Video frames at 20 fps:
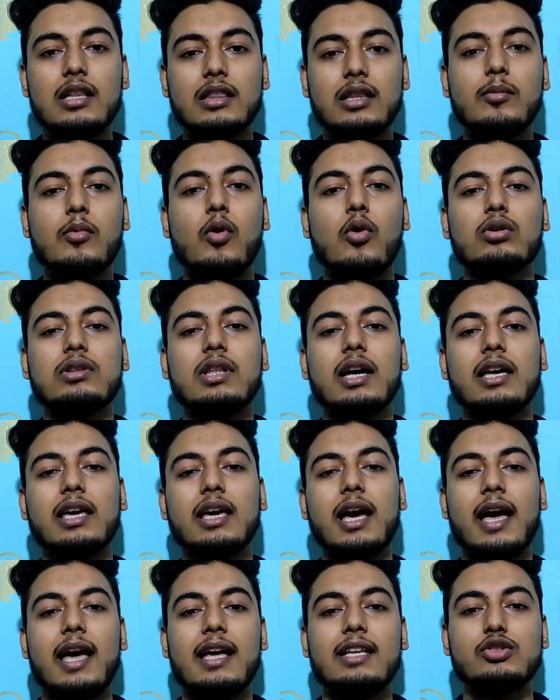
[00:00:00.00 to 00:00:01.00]
तब होता
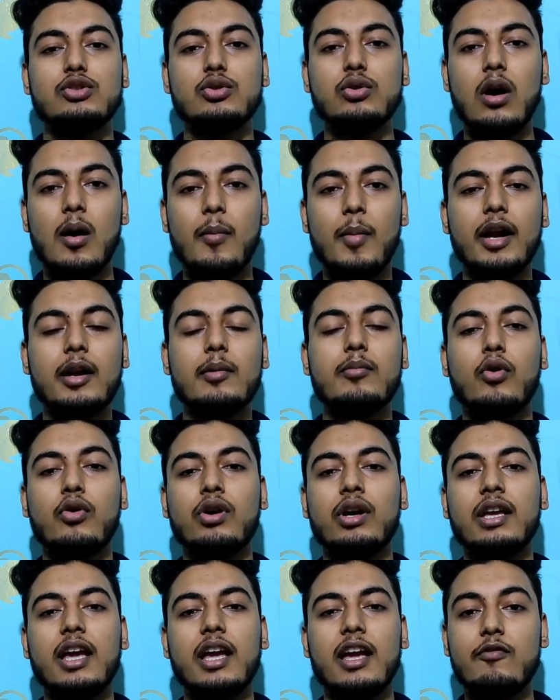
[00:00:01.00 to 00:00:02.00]
क्या है जो हमारी
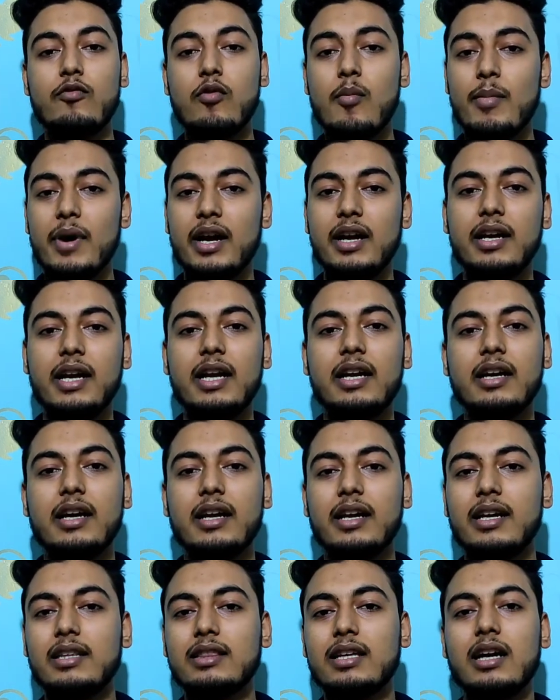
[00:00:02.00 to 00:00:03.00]
बॉडी है वो मेंटेन
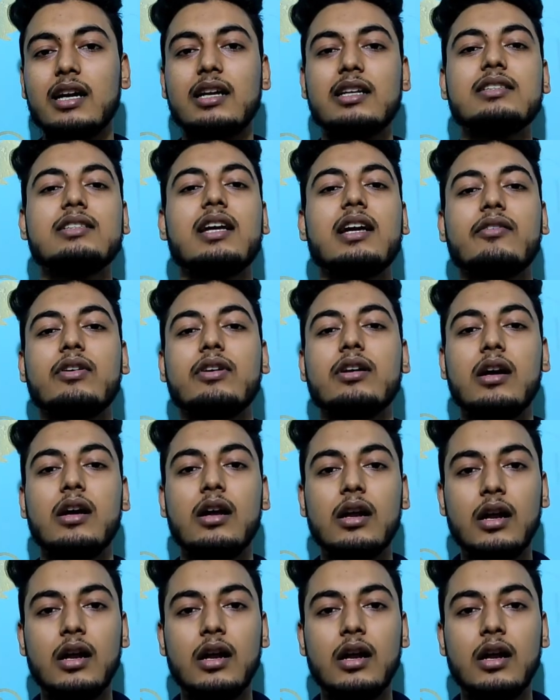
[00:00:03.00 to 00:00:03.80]
करेगी सेवन